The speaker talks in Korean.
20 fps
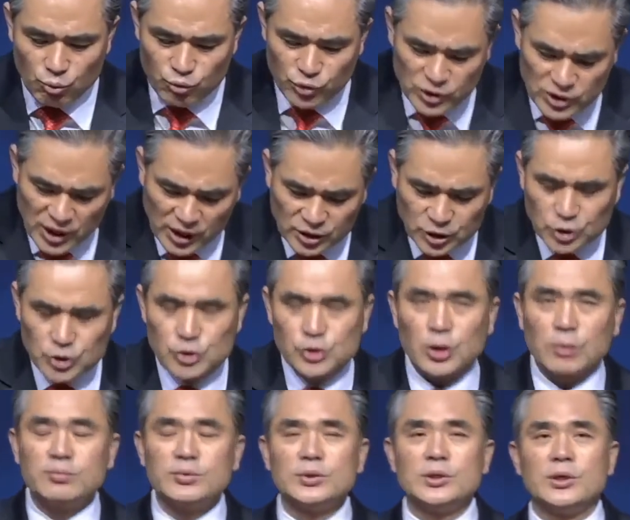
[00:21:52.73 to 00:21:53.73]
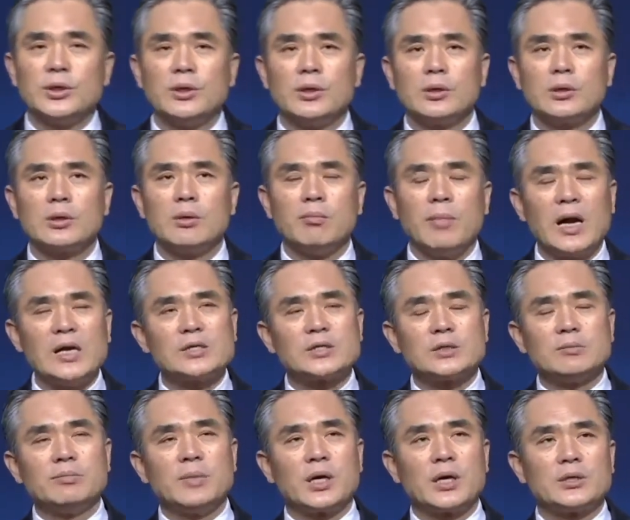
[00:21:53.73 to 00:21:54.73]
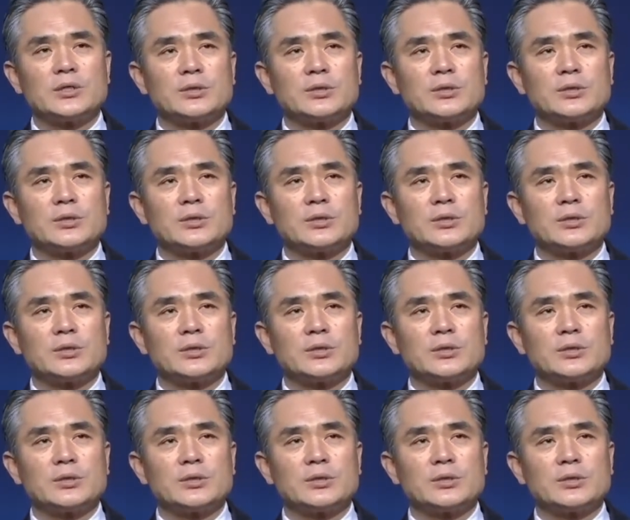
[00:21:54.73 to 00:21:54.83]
위대하신 저분이 말씀만